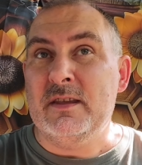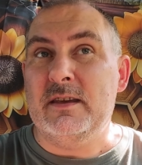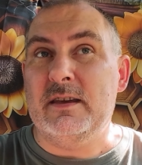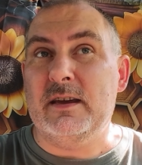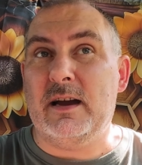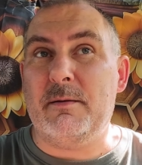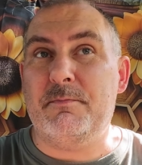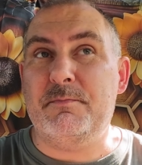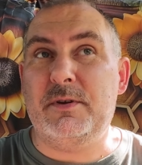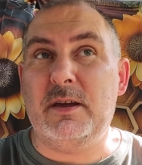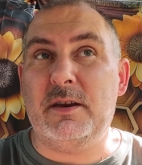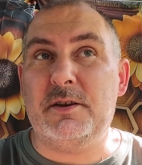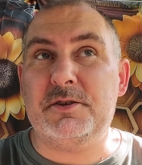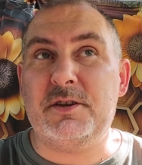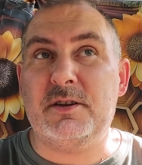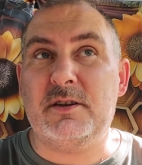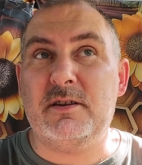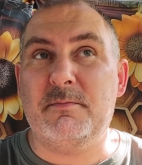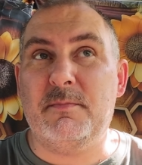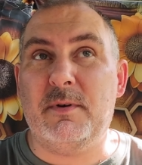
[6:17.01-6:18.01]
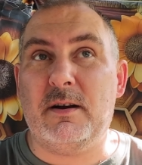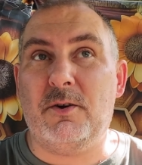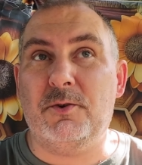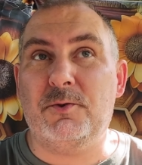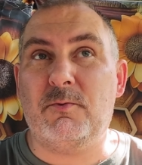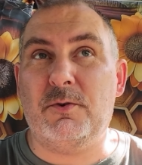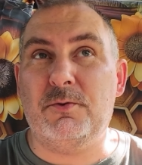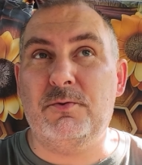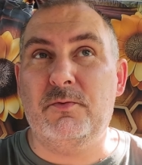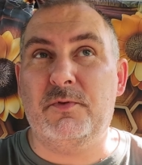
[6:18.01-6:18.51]
Ja pierwsze chyba
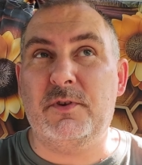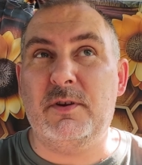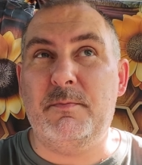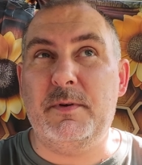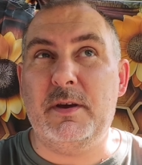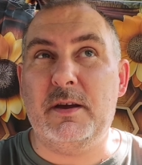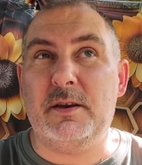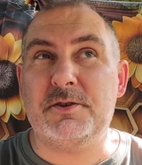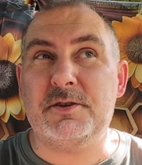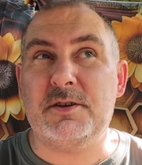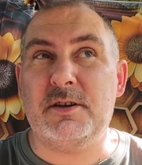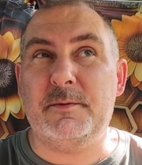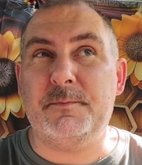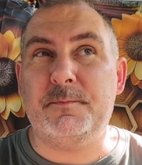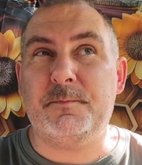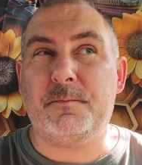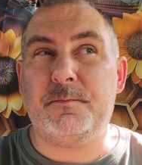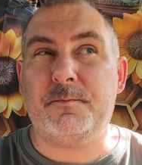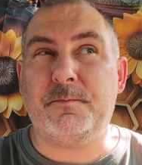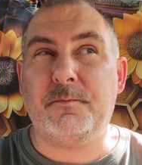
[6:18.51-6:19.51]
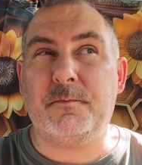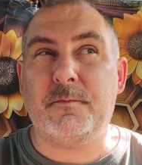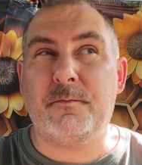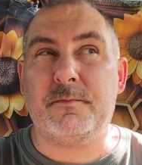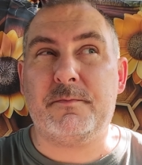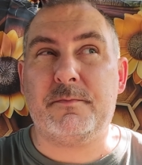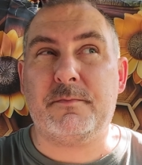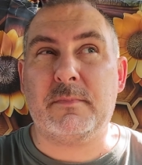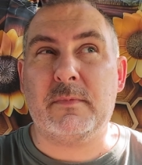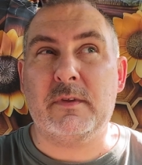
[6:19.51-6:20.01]
odkładówki, pierwsze
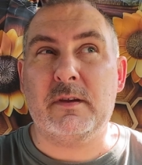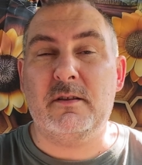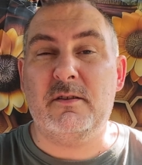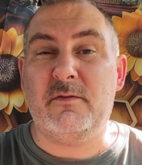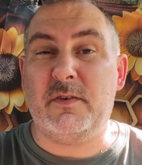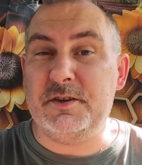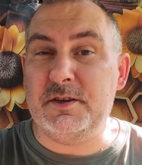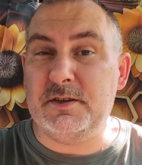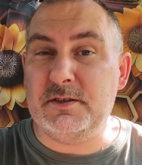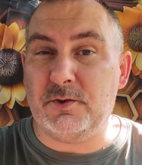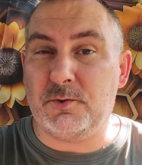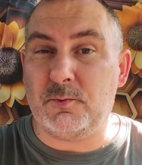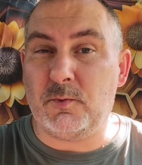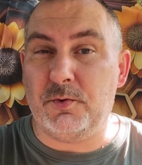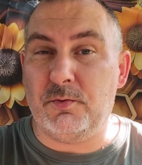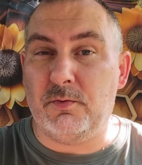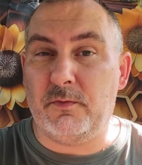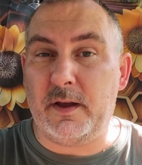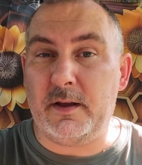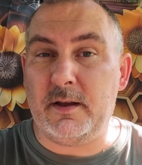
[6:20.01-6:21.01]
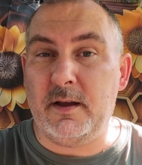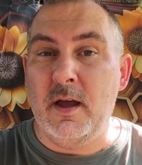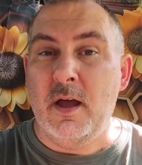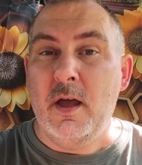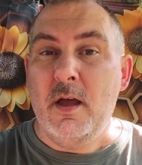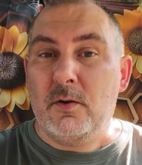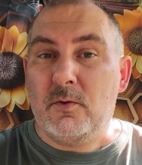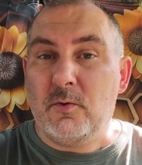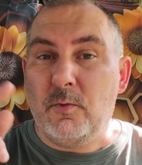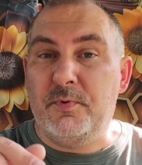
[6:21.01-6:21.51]
20 mm, odkładówek
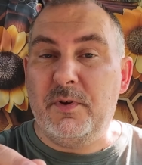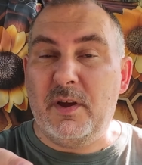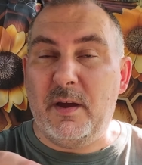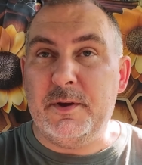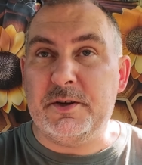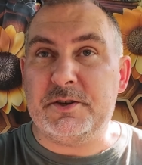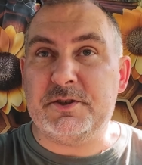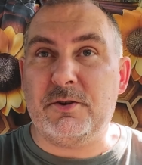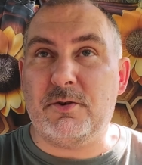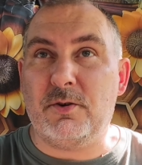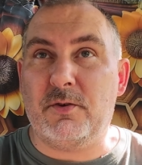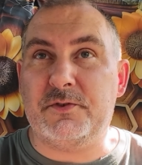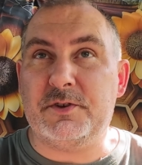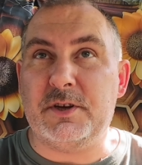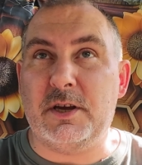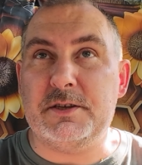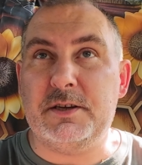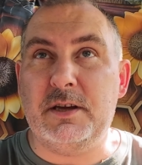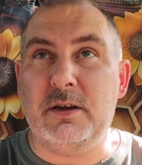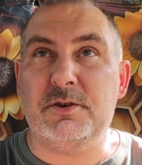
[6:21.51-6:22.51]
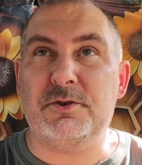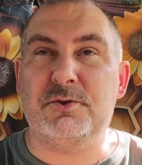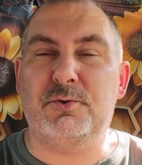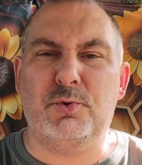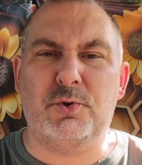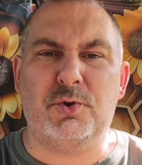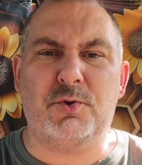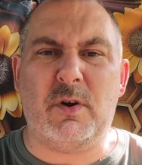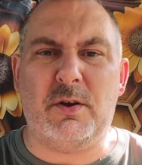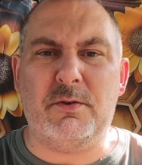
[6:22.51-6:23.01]
kupiłem jeszcze rok wcześniej, chociaż
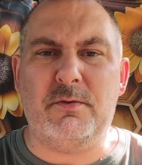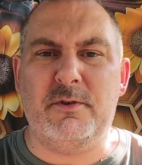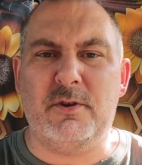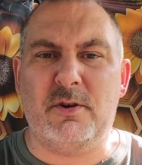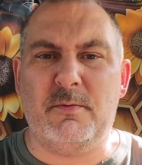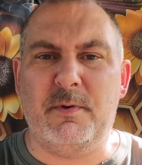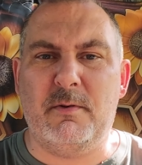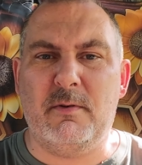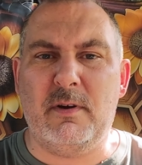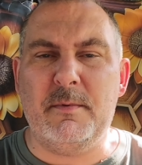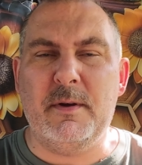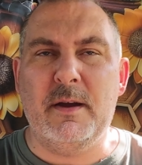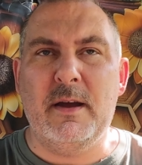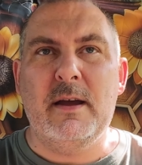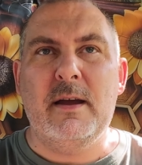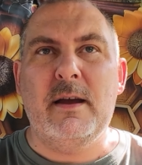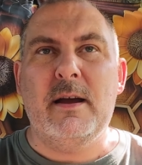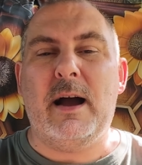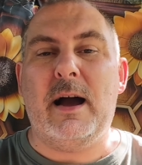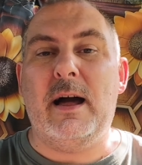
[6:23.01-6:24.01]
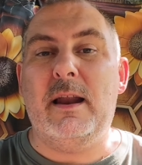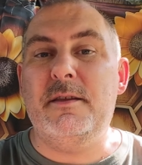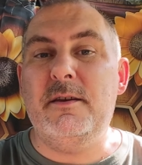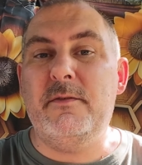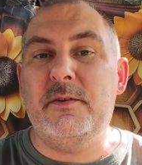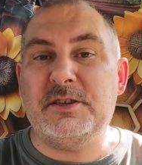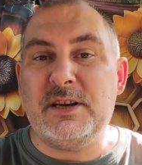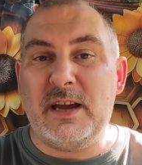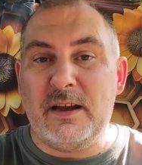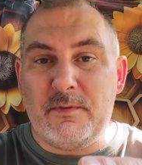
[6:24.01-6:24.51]
dużo odkładów nie robiłem, ale nie
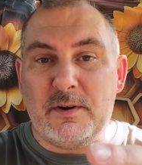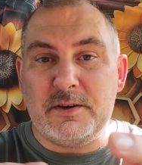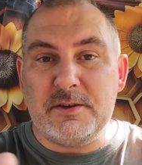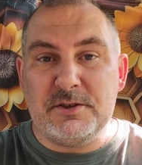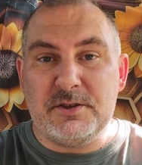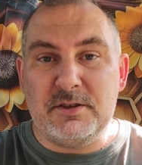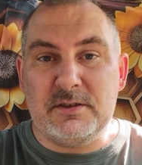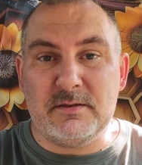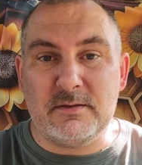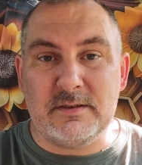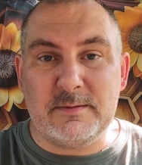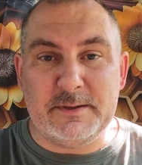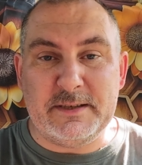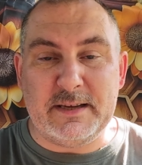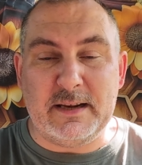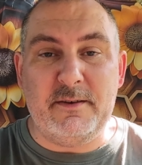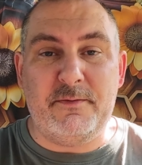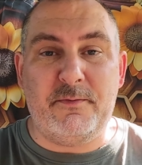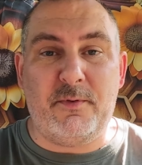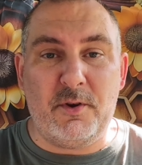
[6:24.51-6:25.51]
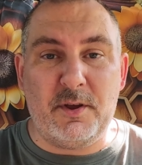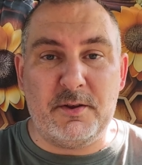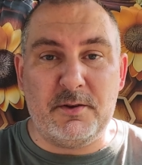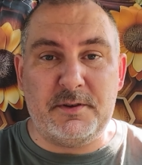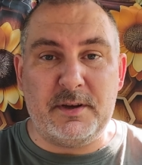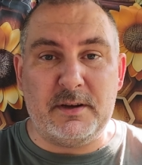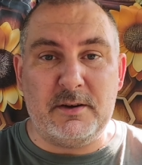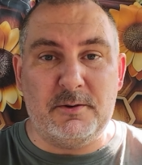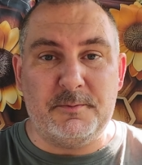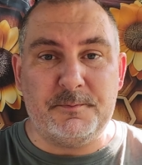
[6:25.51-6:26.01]
wiedziałem właśnie, że to są specjalne folie do
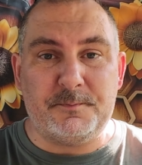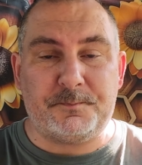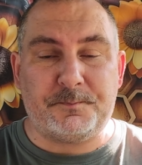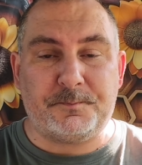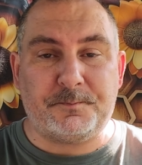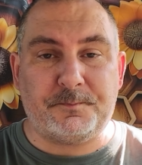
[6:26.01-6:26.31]
tego